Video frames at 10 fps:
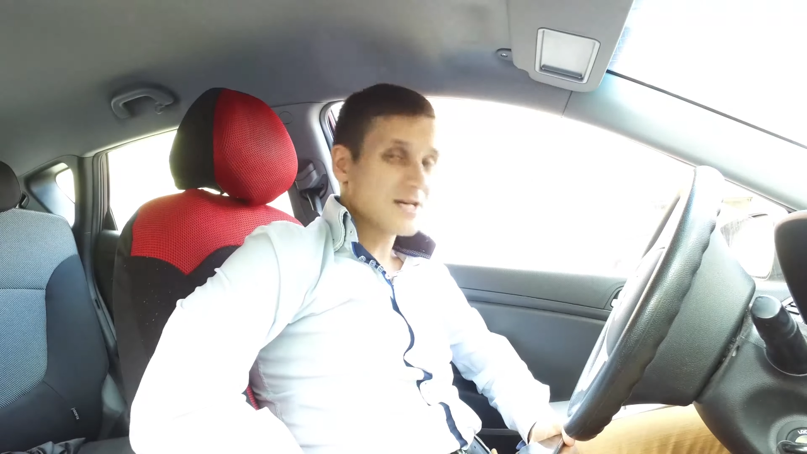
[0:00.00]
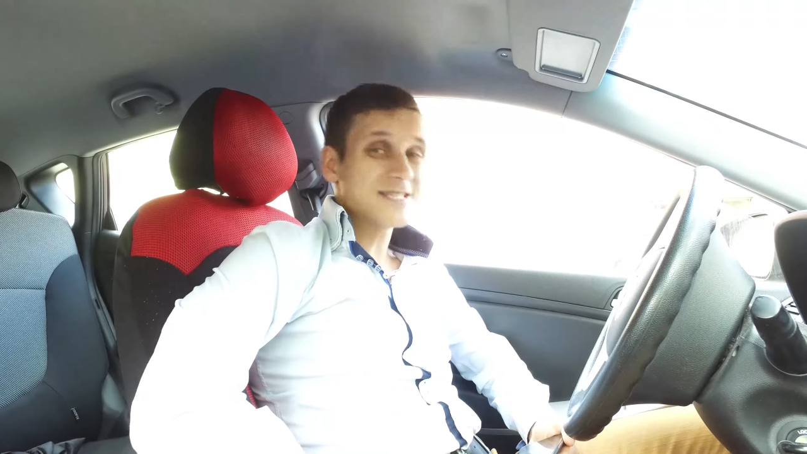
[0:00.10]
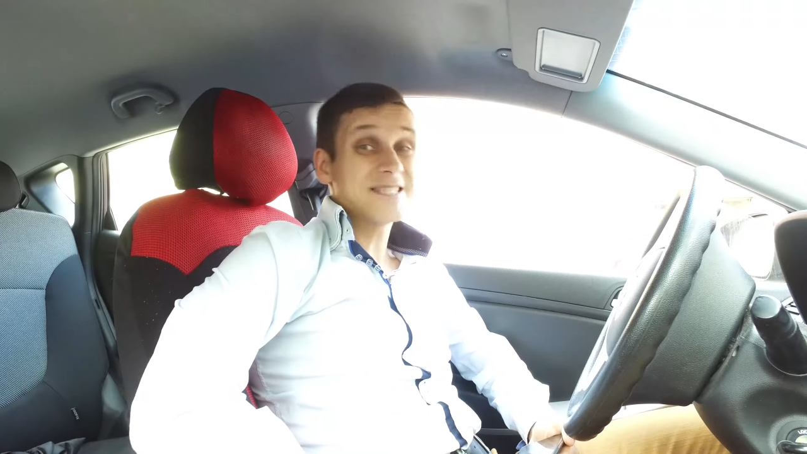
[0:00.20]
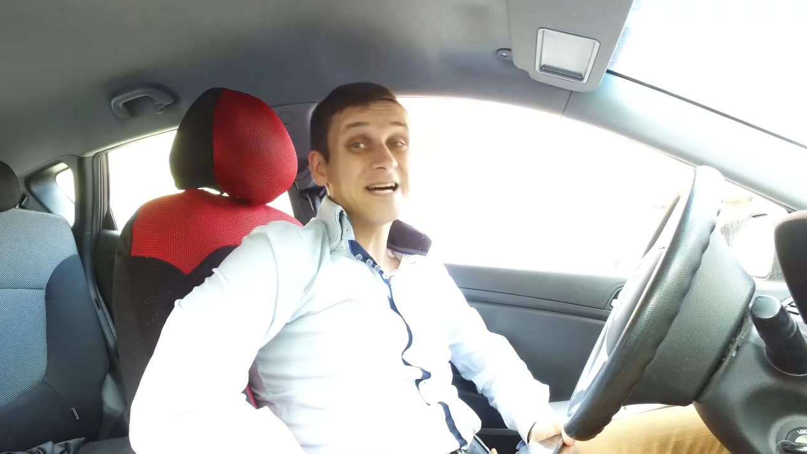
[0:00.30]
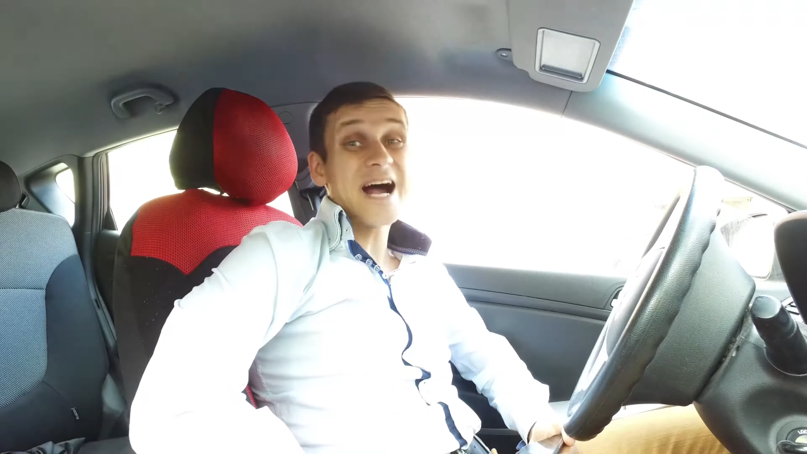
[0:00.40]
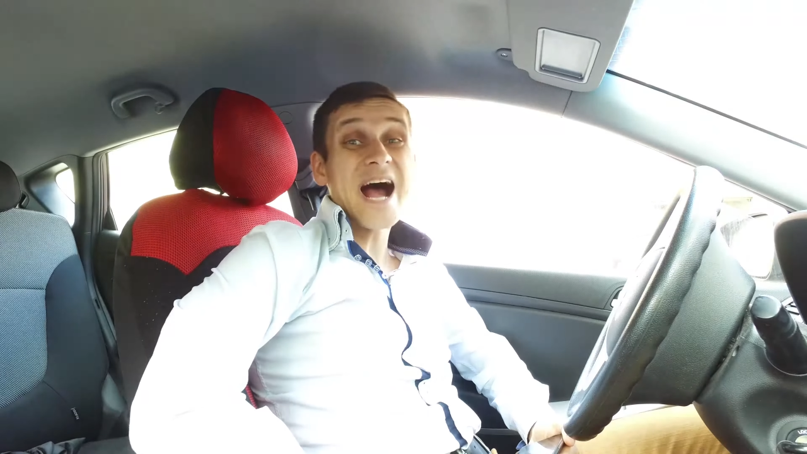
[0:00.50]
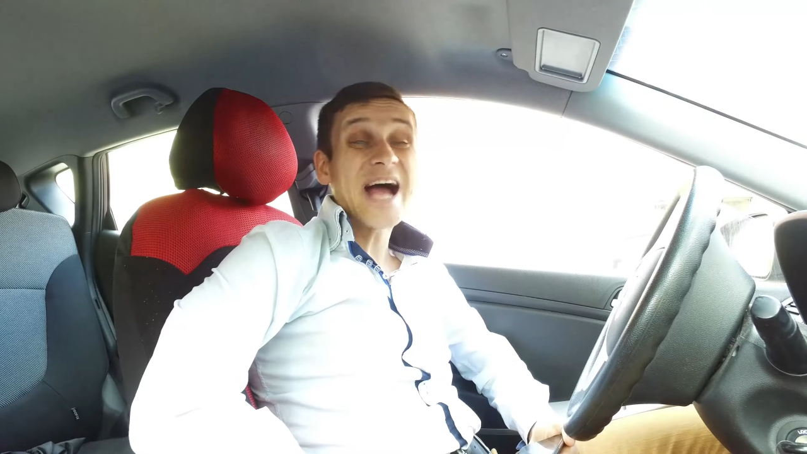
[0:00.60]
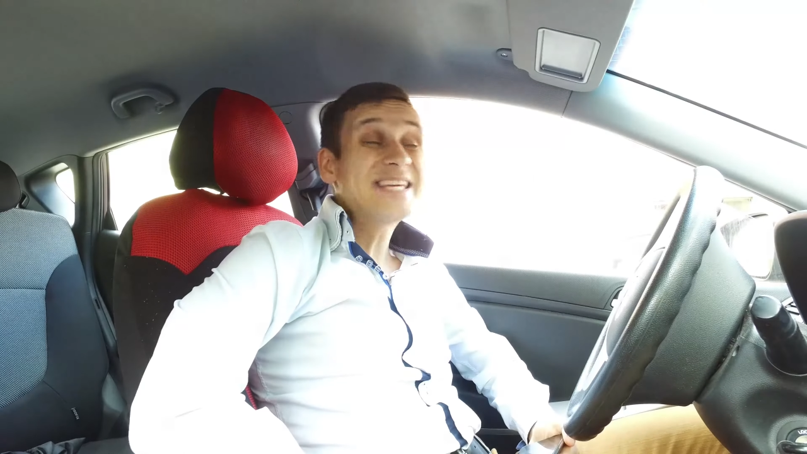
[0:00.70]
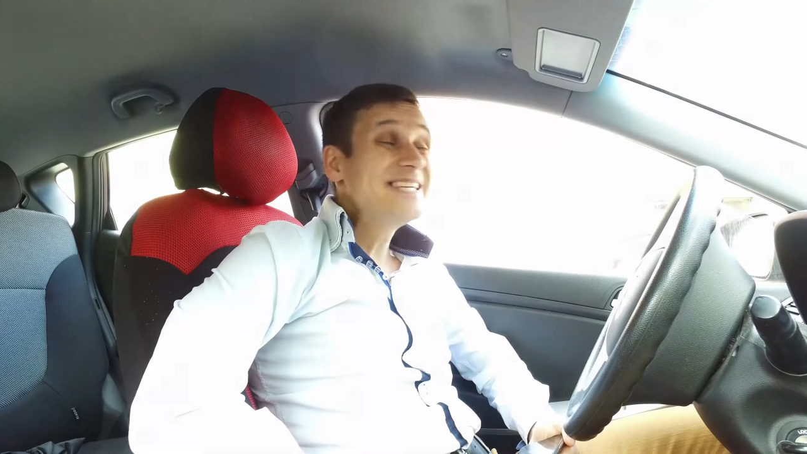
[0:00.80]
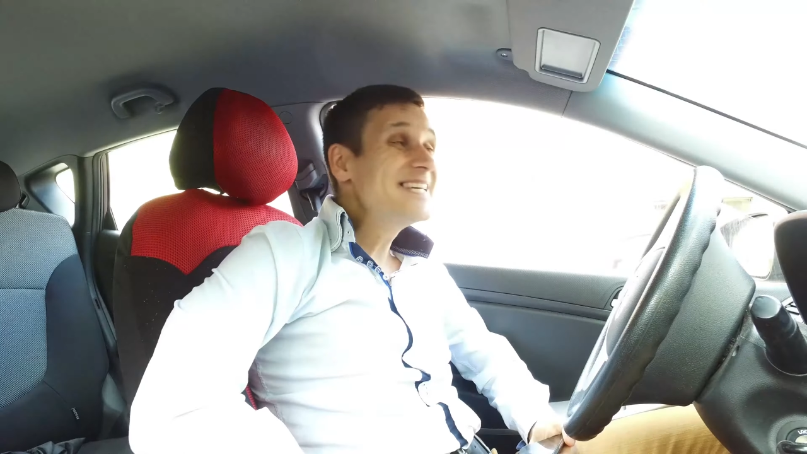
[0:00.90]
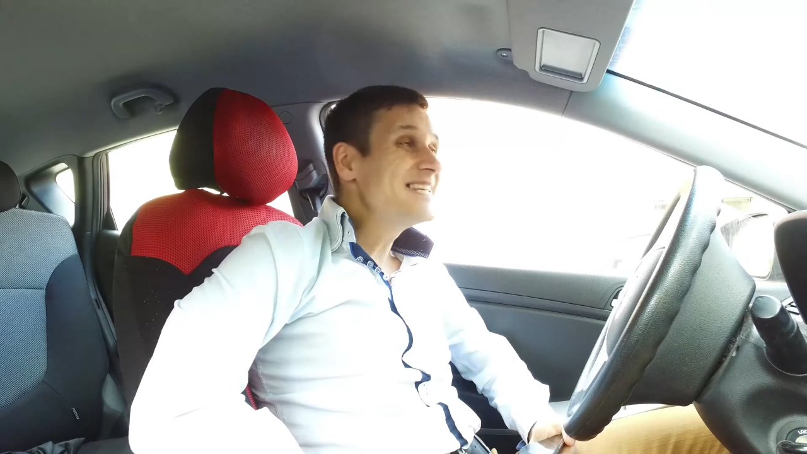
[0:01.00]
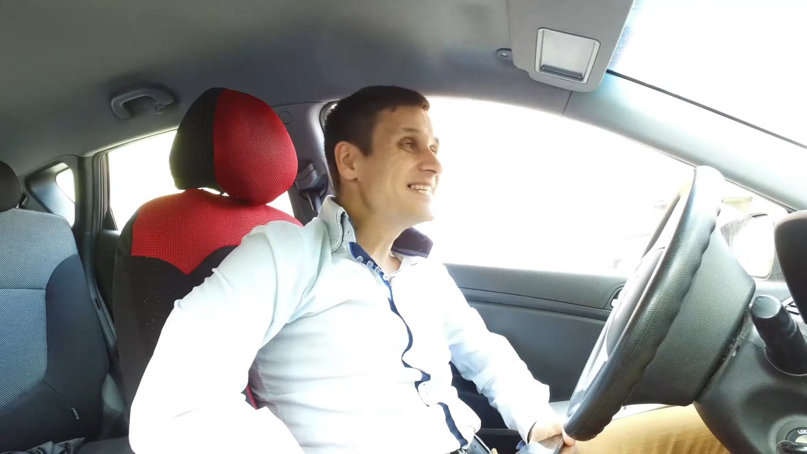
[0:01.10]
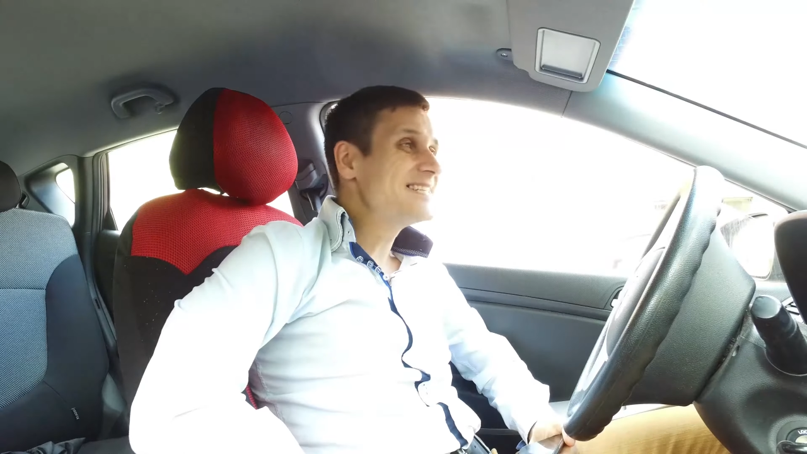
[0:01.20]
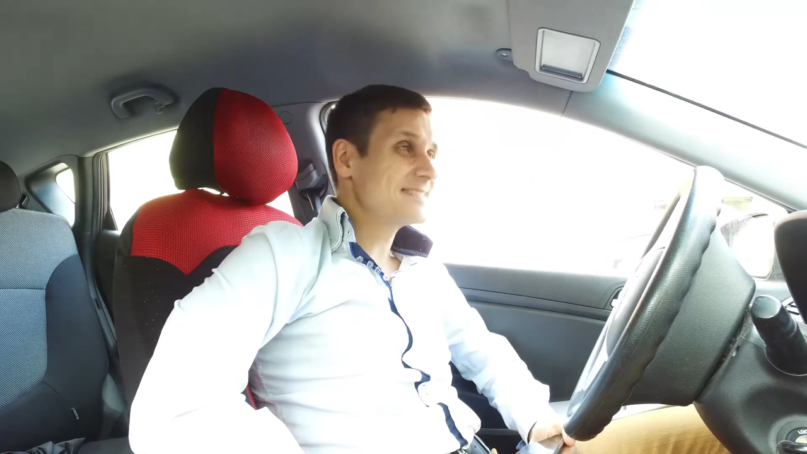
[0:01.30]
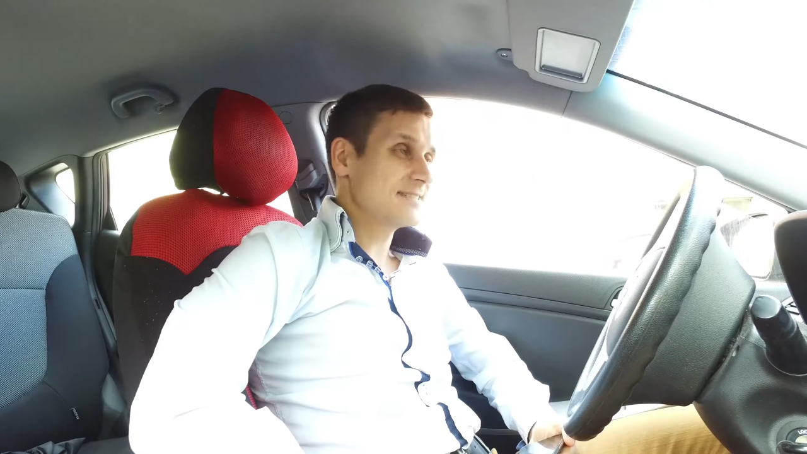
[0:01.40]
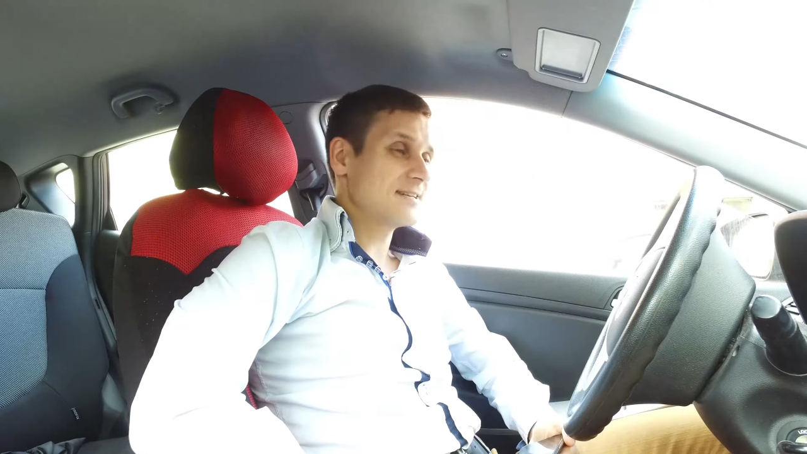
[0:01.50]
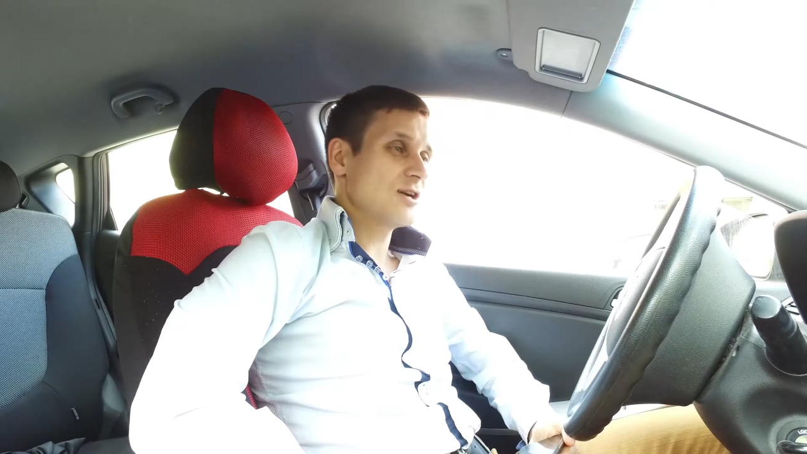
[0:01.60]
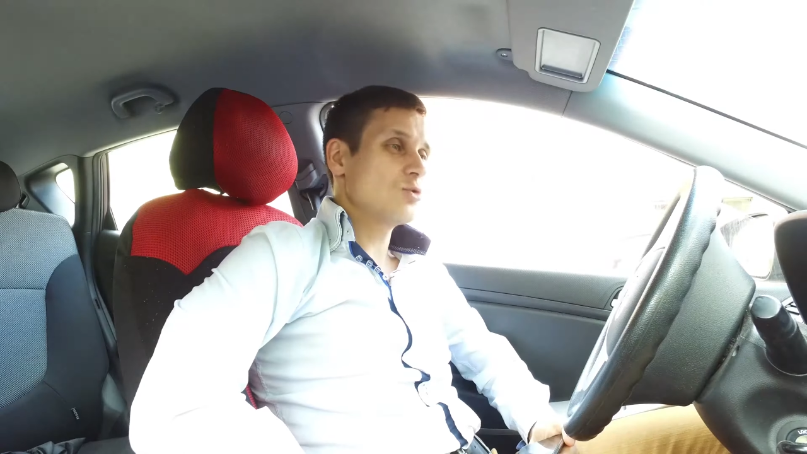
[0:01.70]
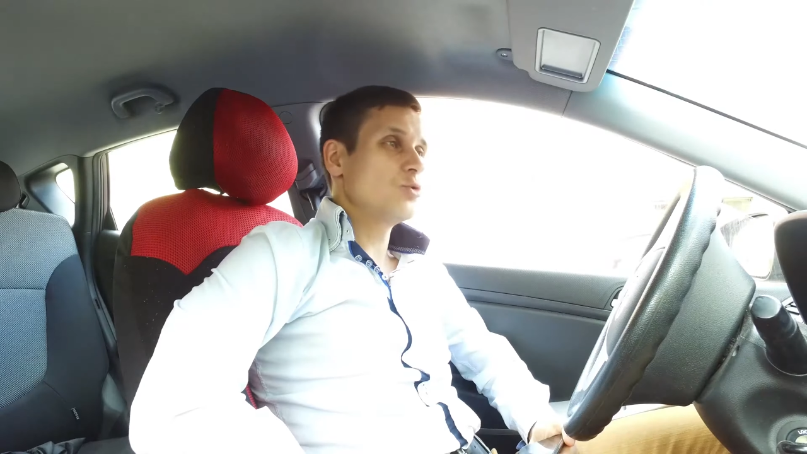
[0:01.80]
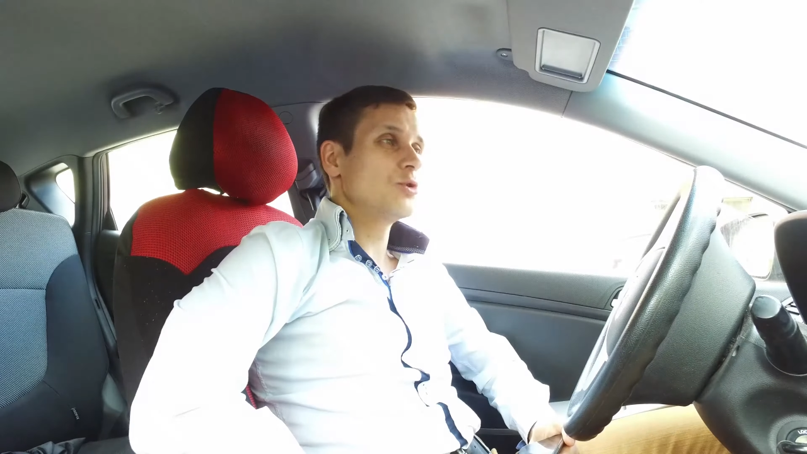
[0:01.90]
каст на охерительно
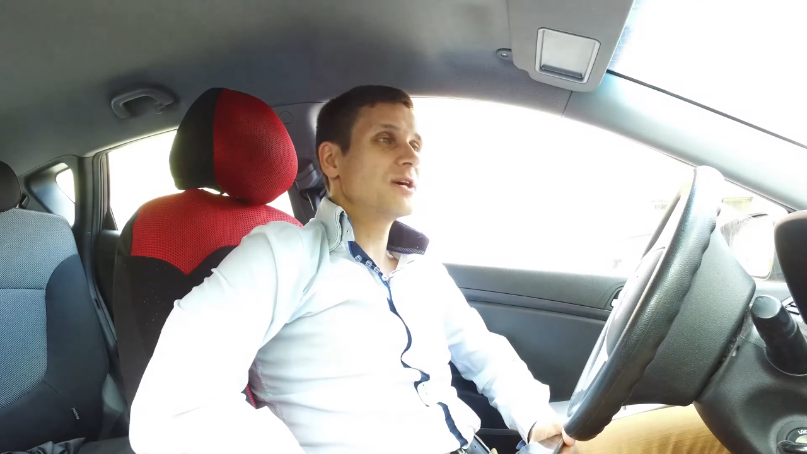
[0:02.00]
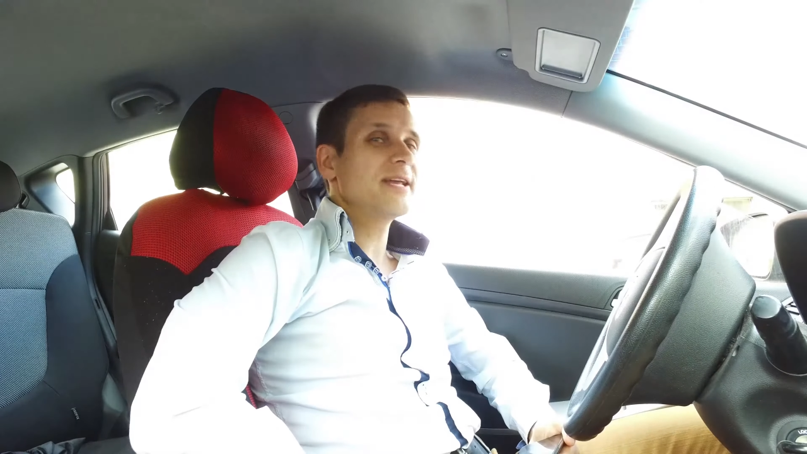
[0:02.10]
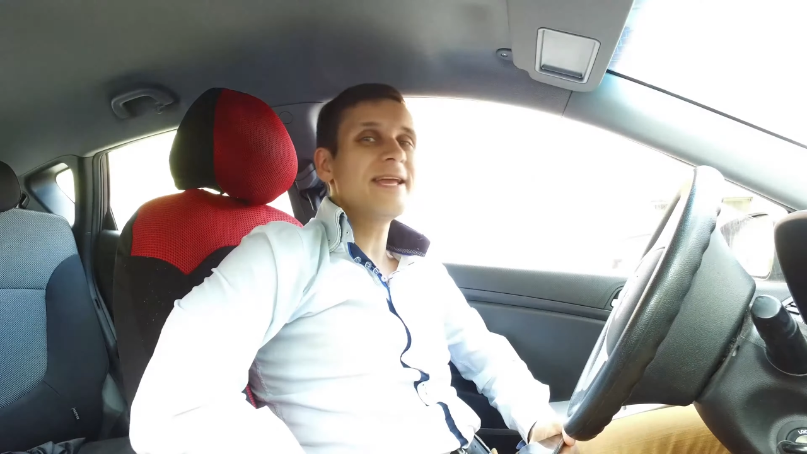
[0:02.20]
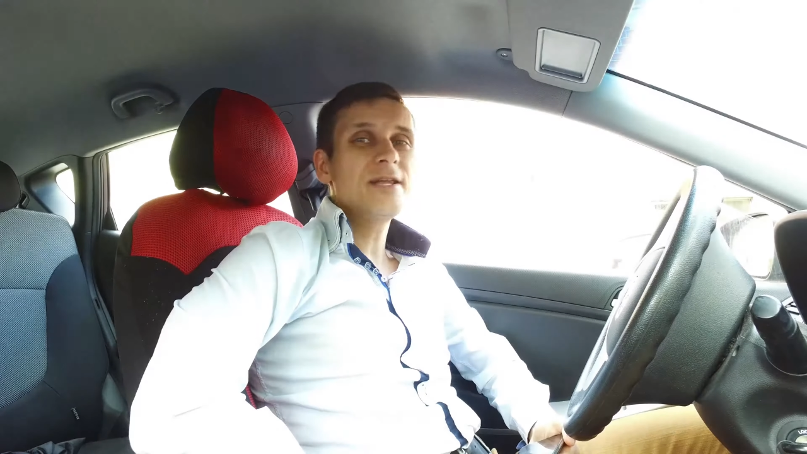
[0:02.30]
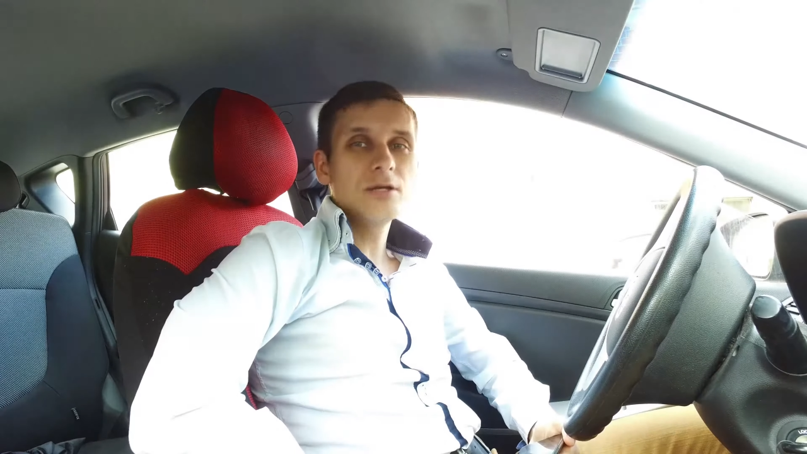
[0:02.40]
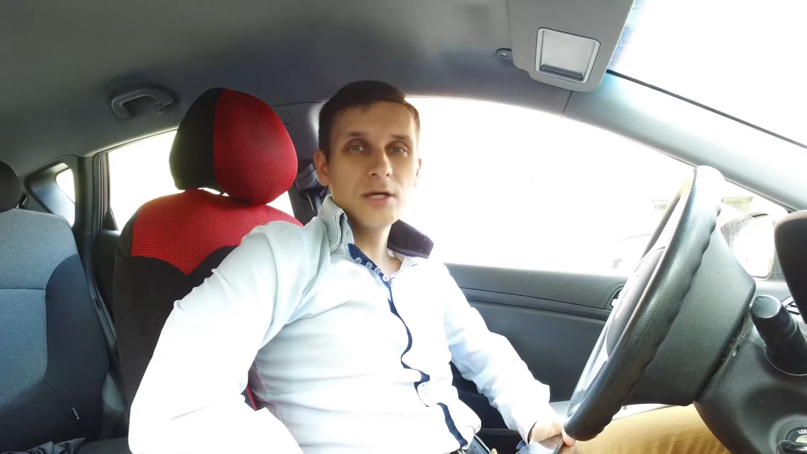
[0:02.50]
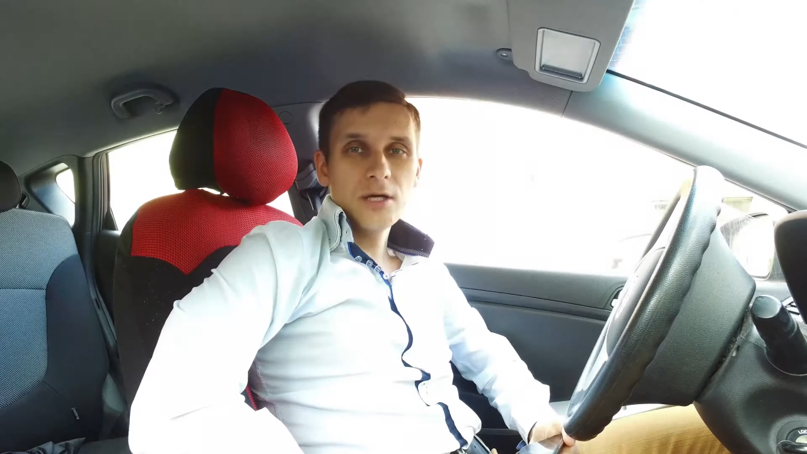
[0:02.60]
дорогую хрень